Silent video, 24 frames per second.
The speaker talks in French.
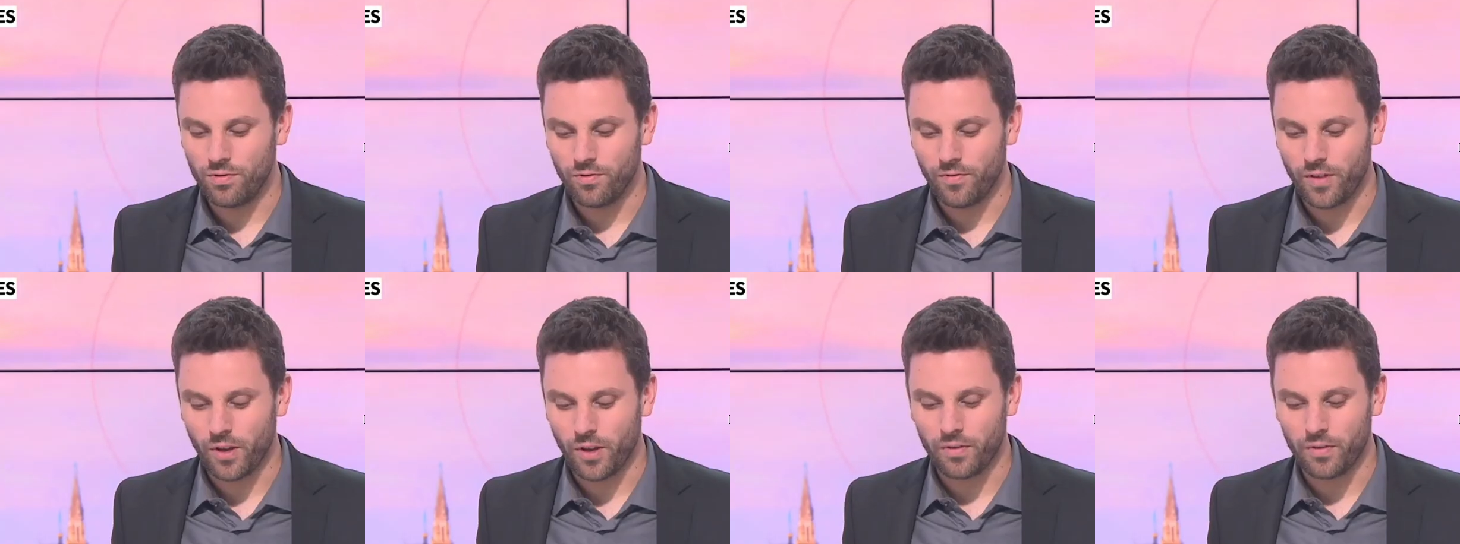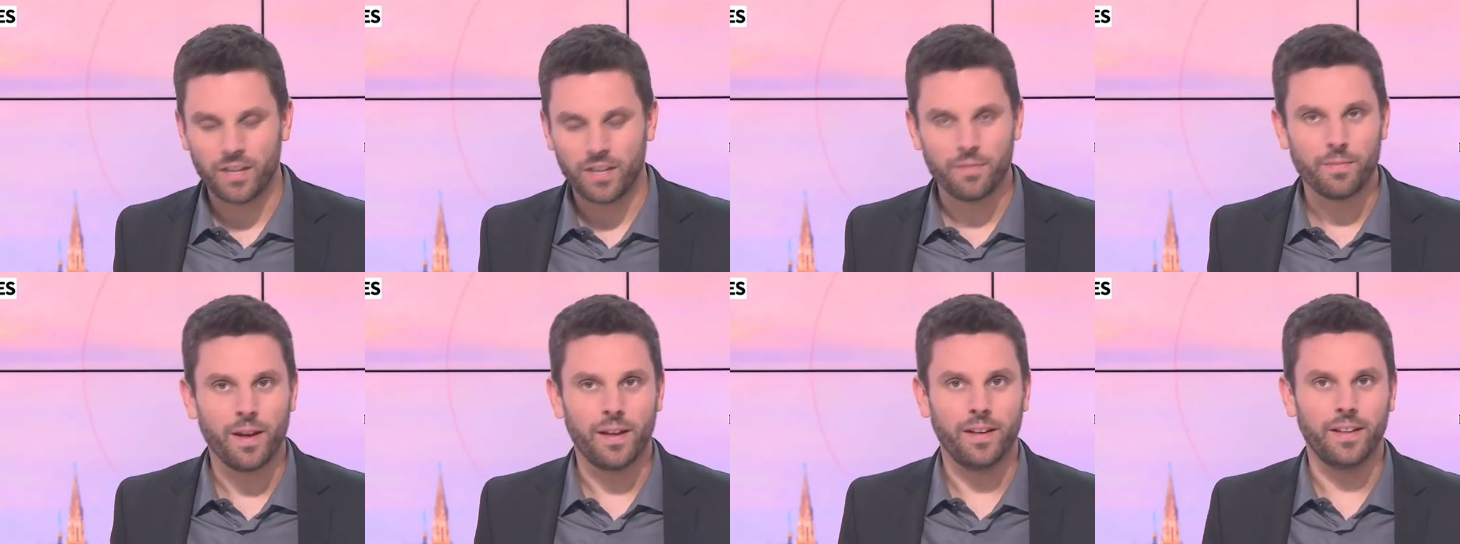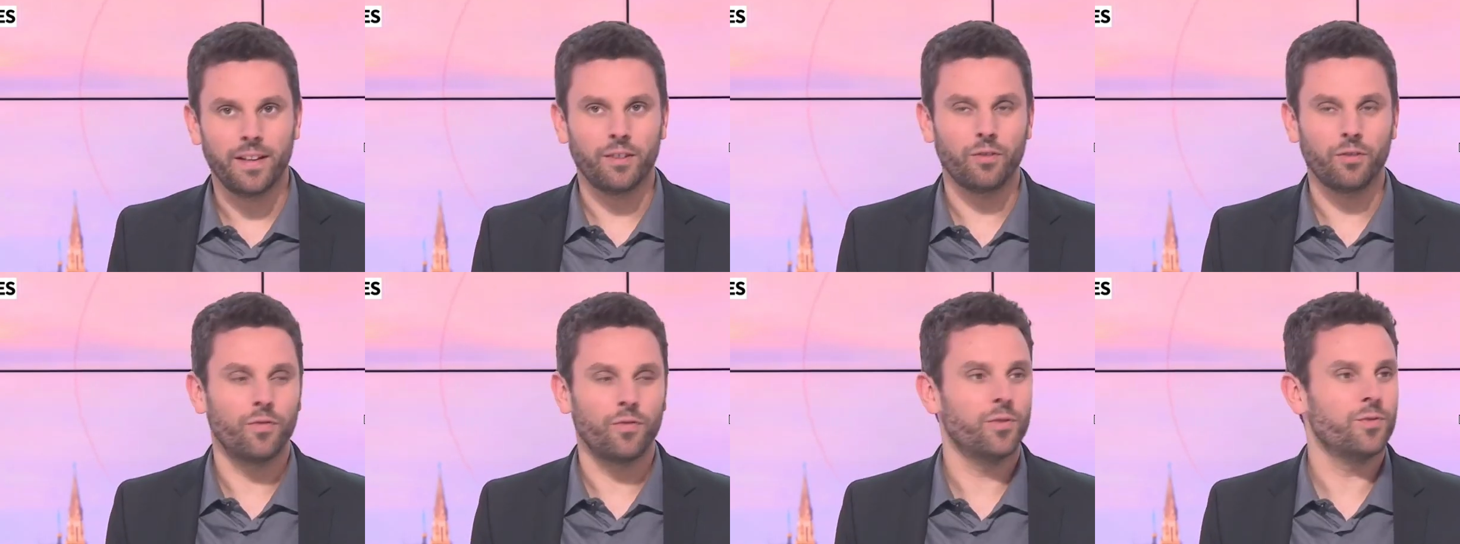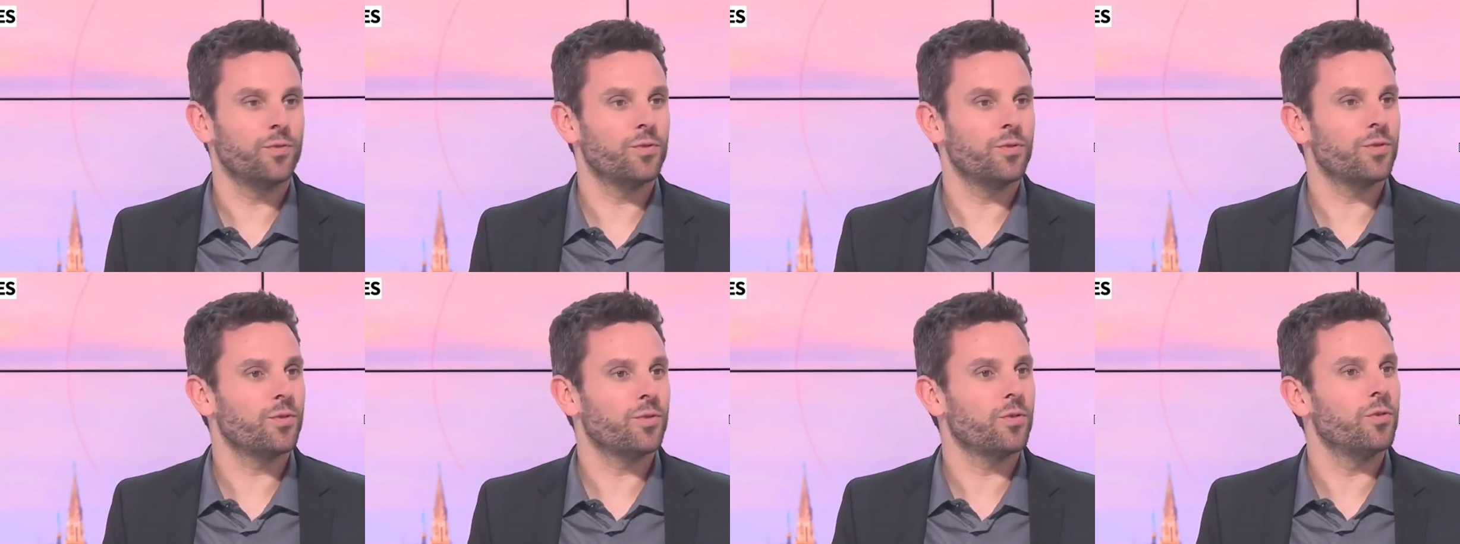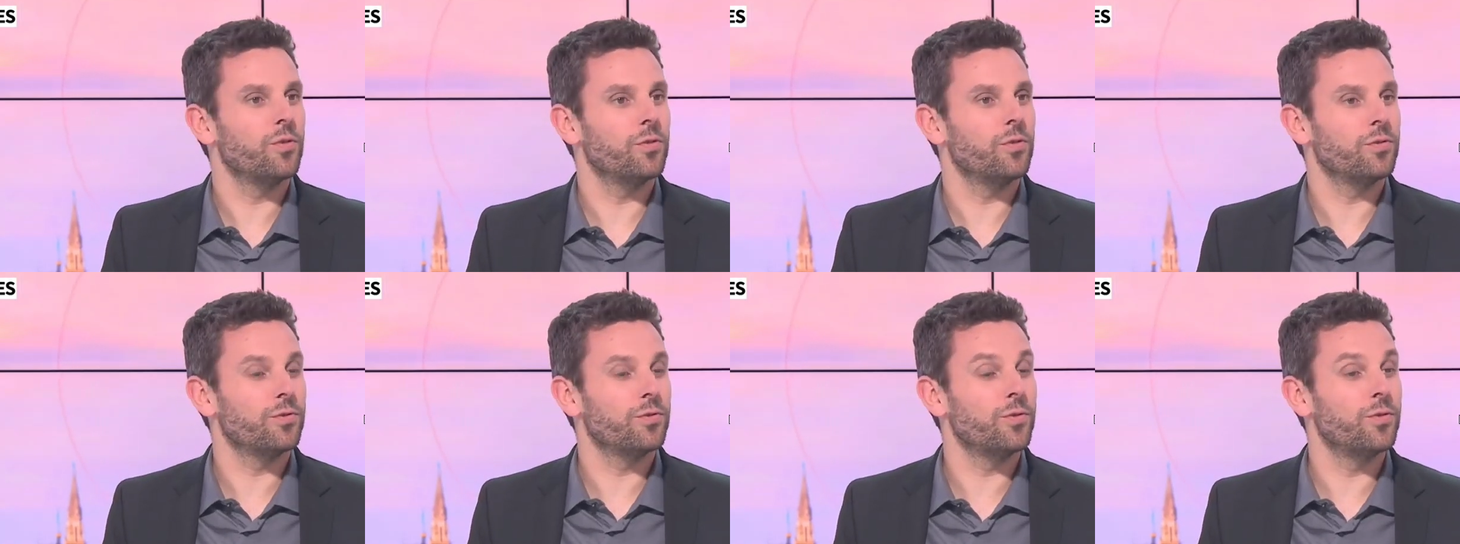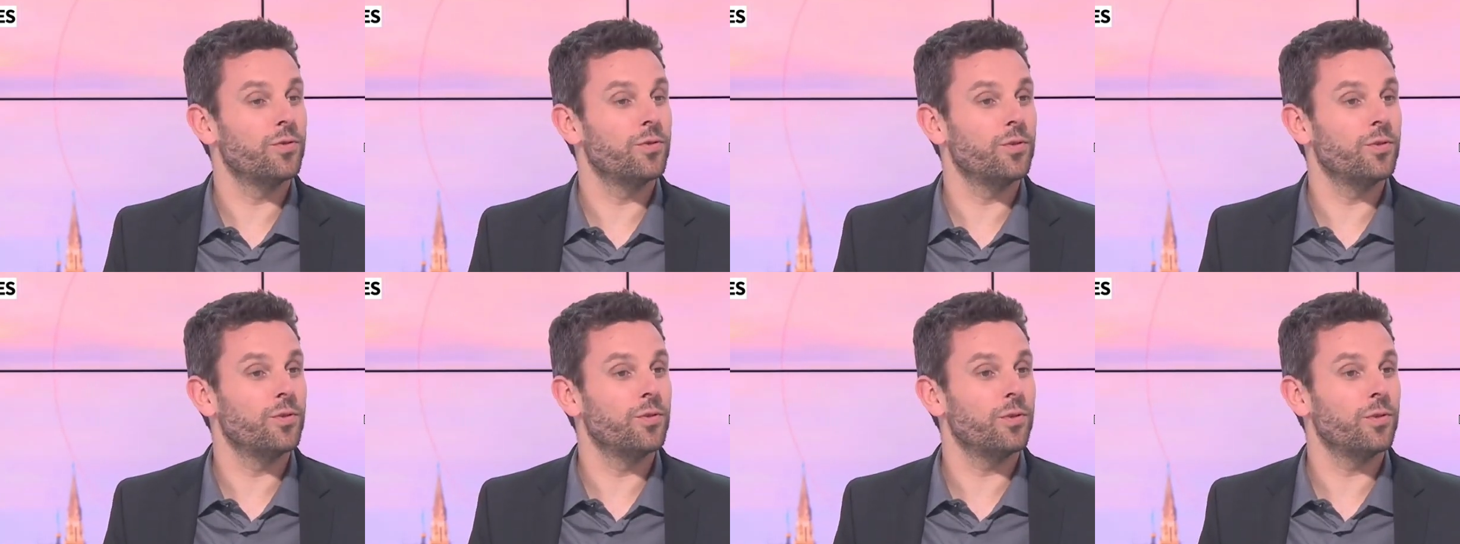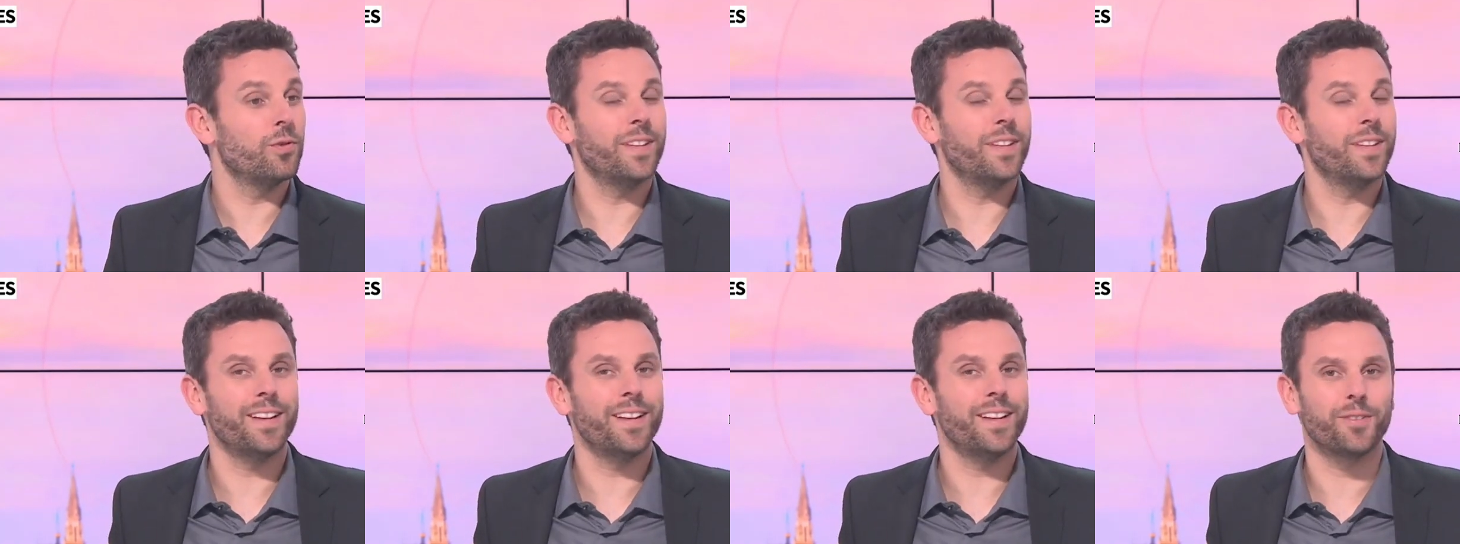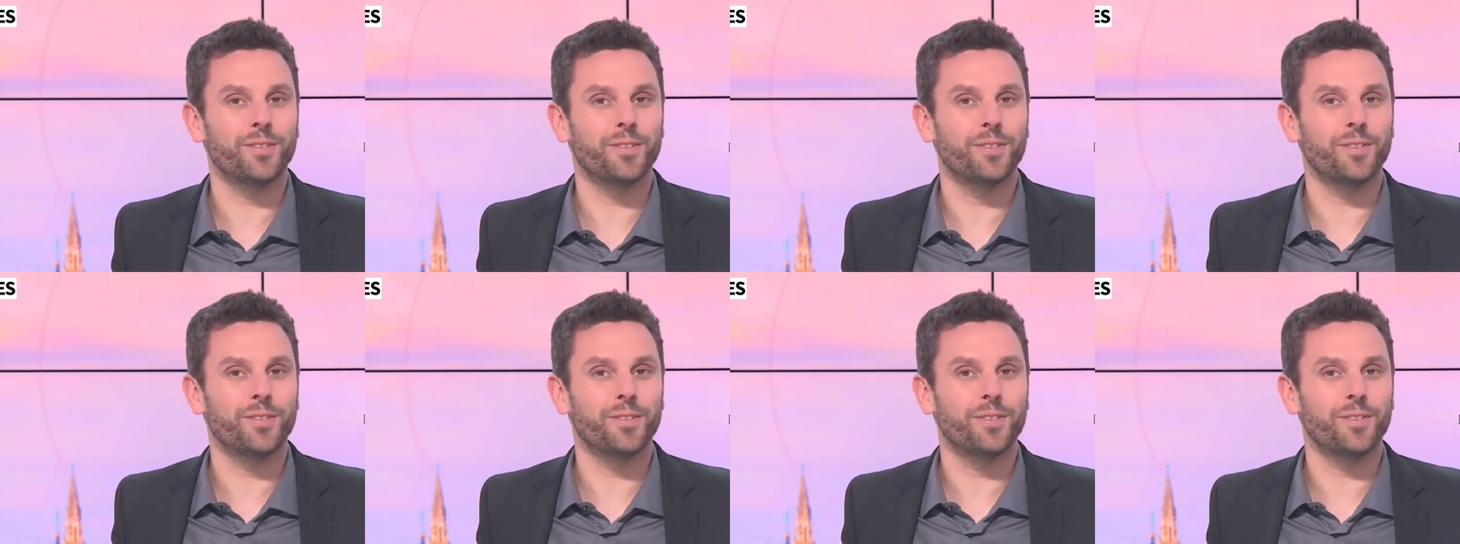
Véronique Maël, d'être venue jusqu'au studio. Je vous en prie.